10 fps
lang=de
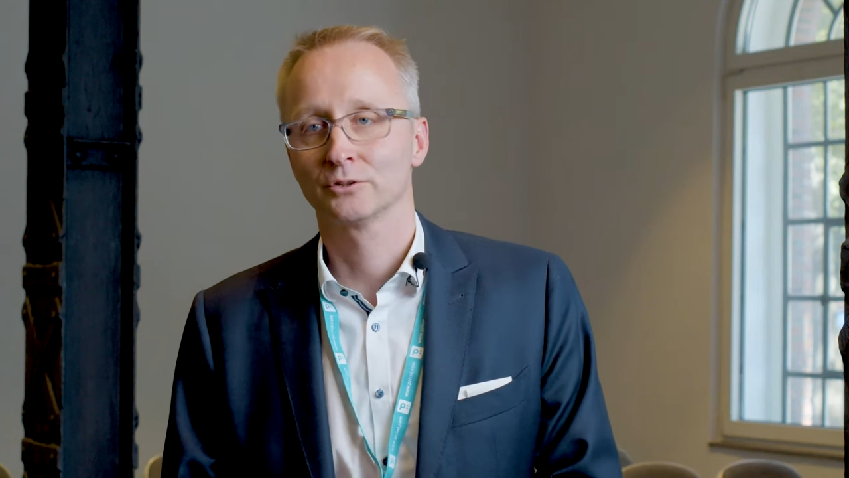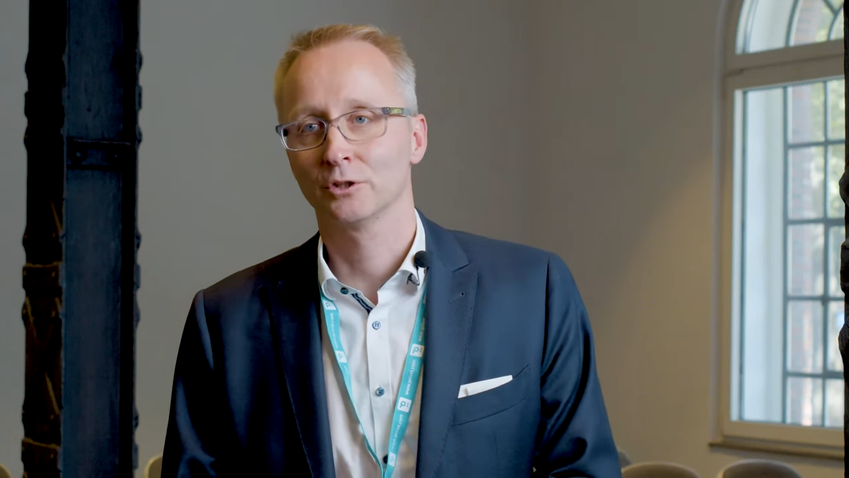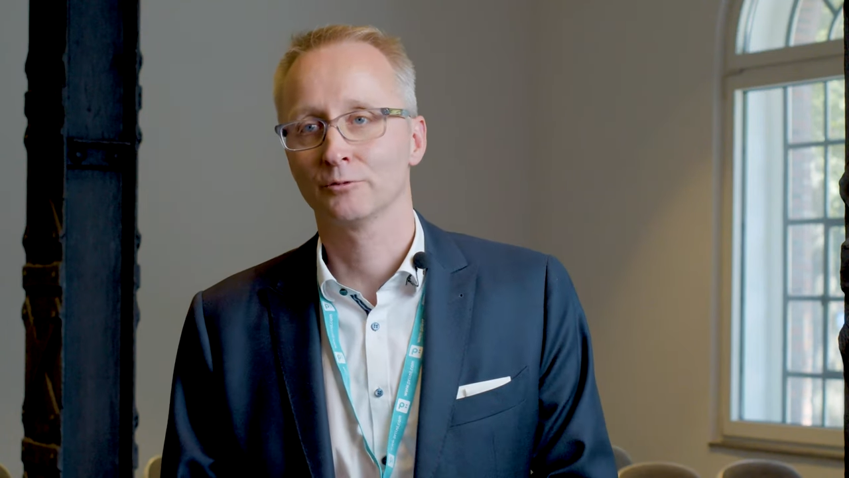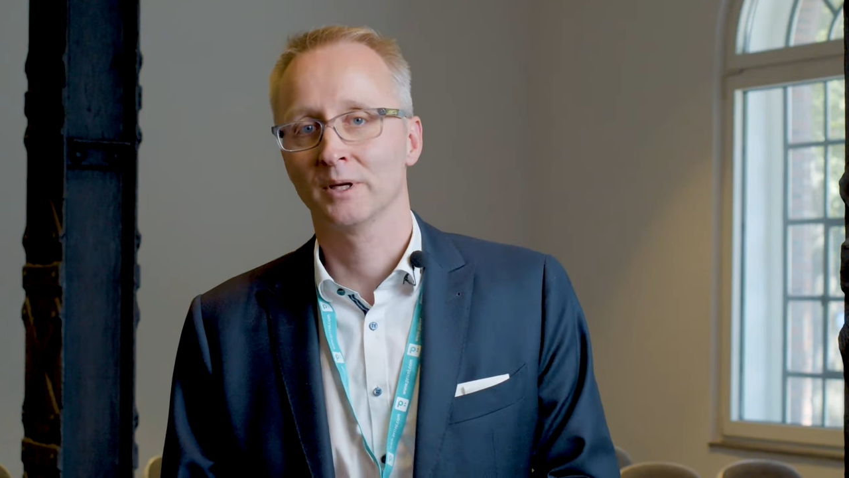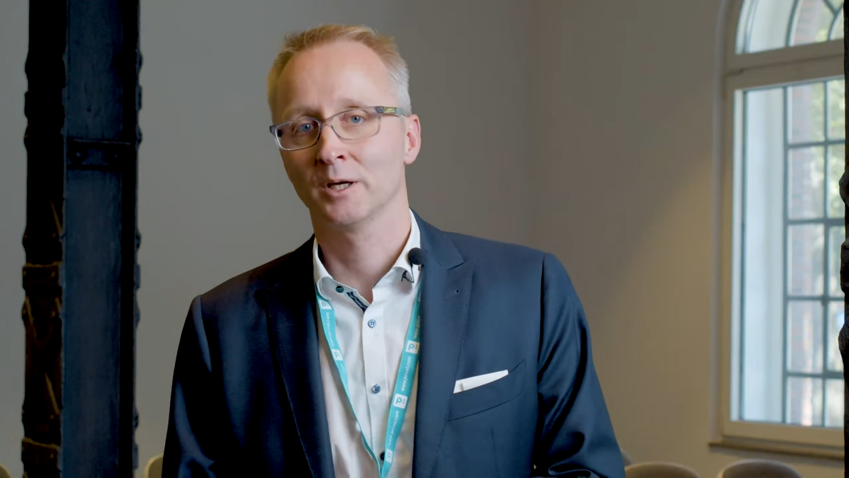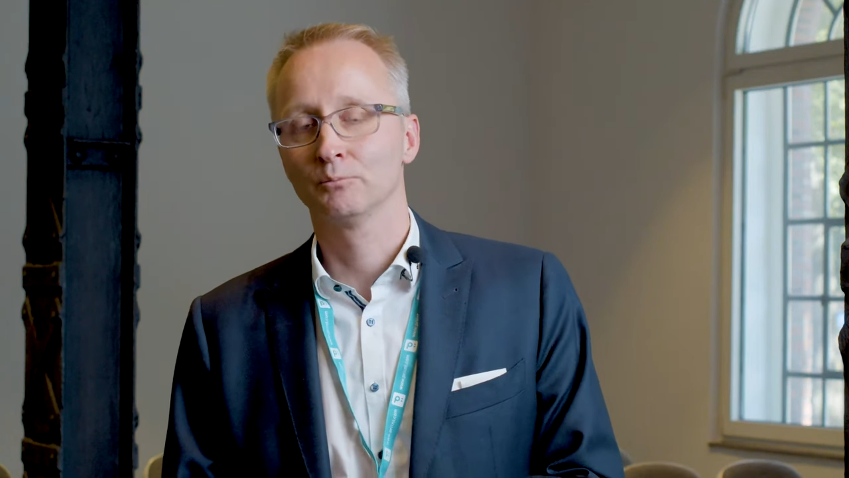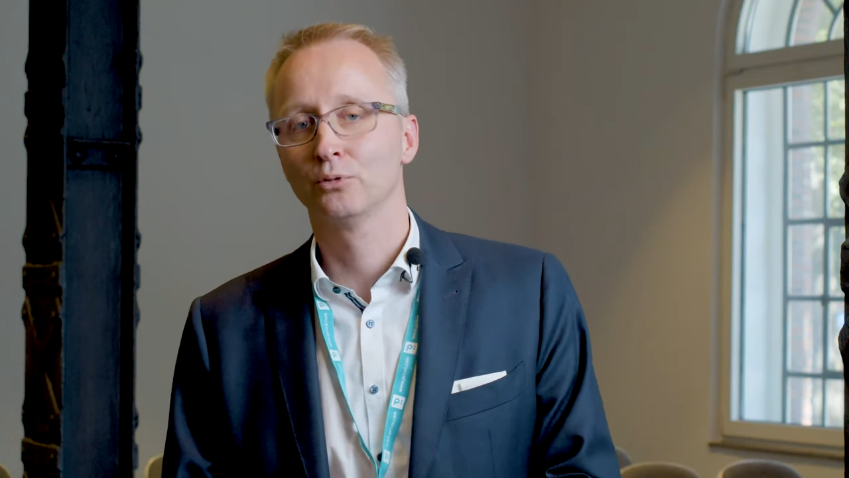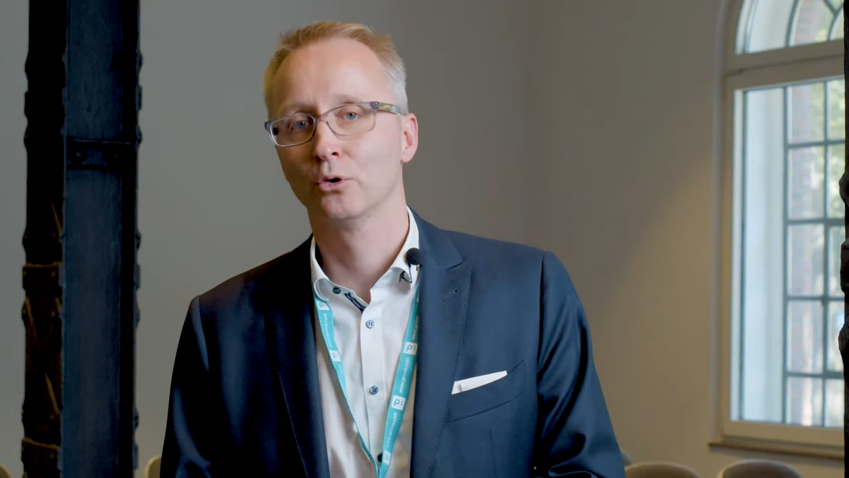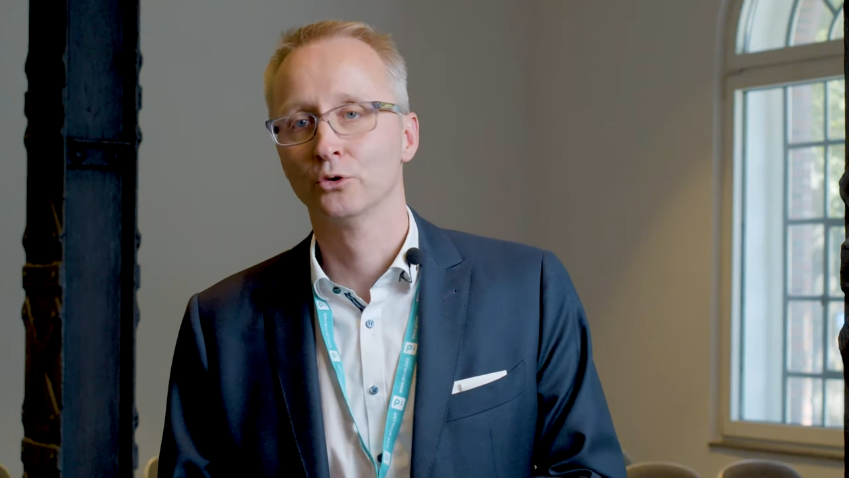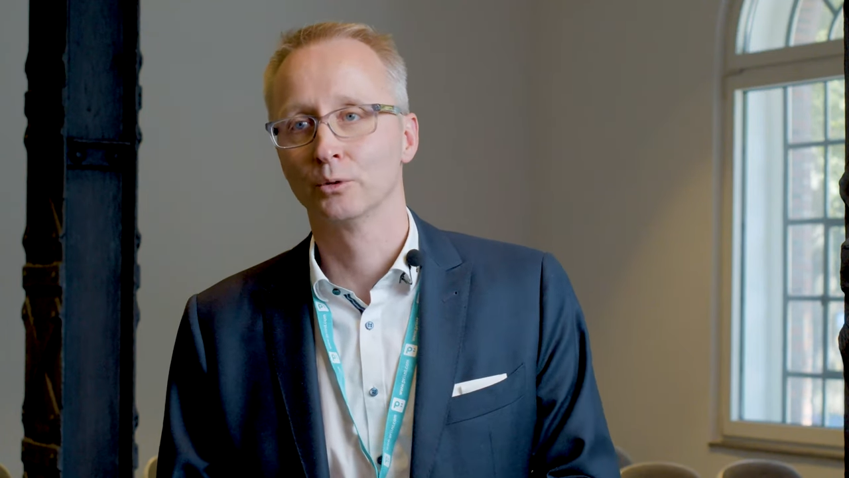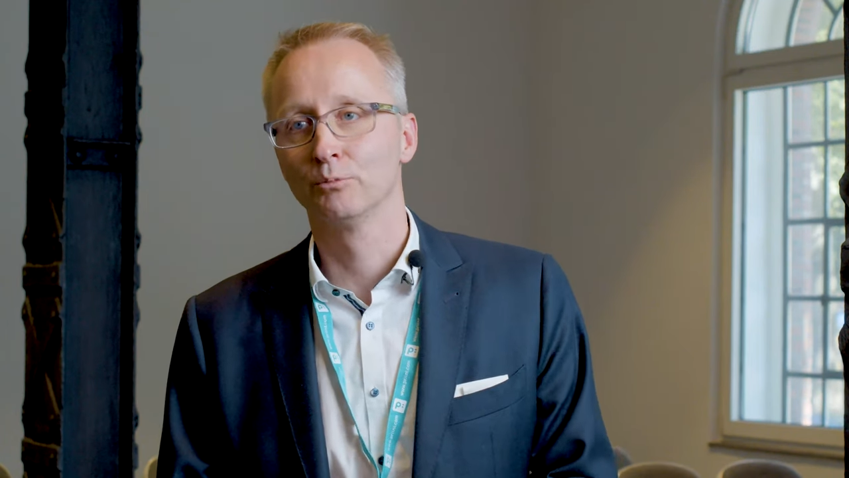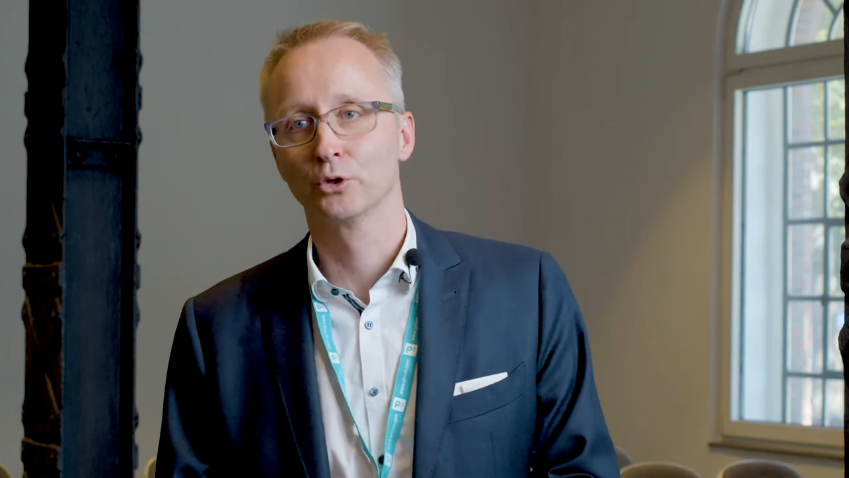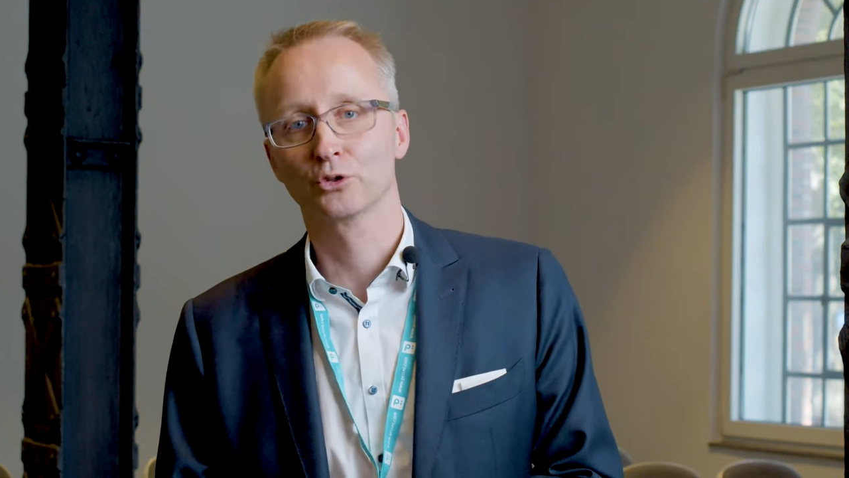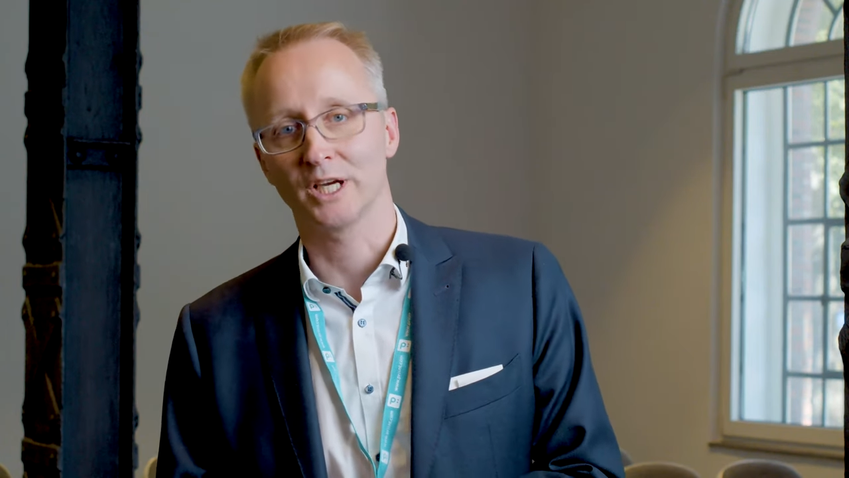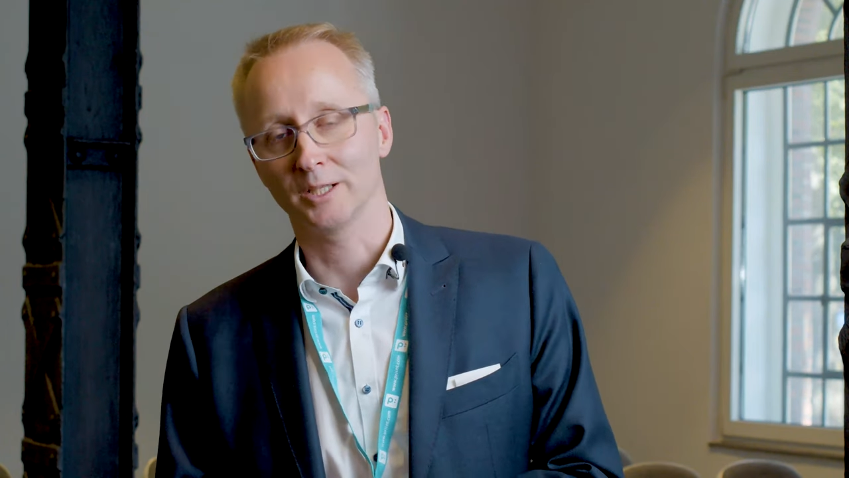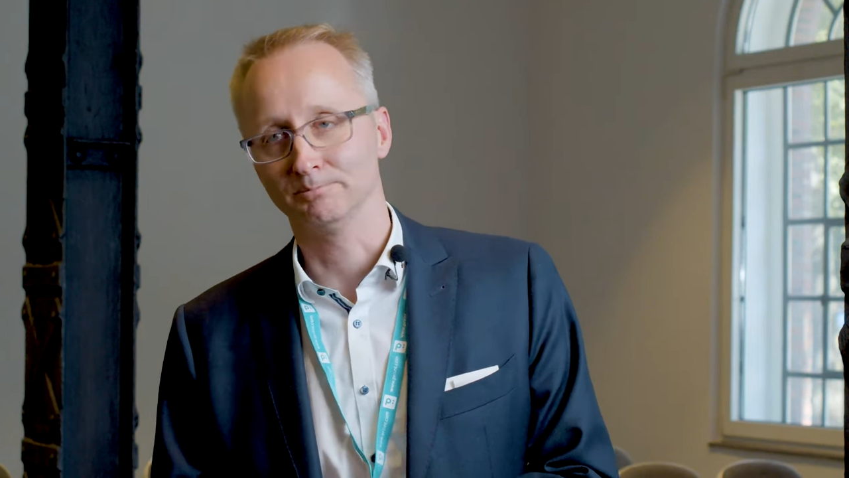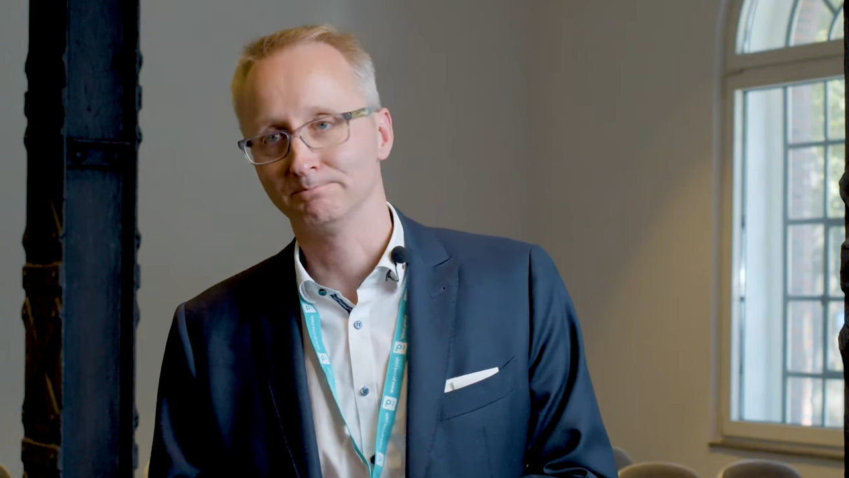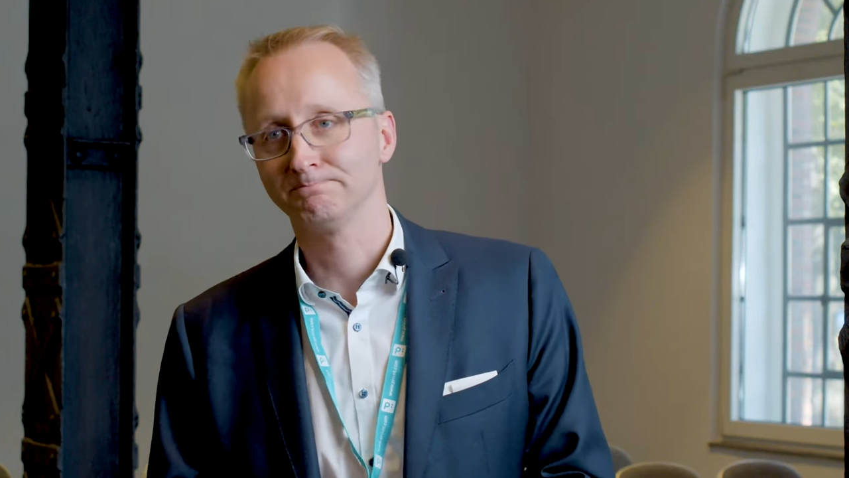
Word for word: Software rund um Produktdaten.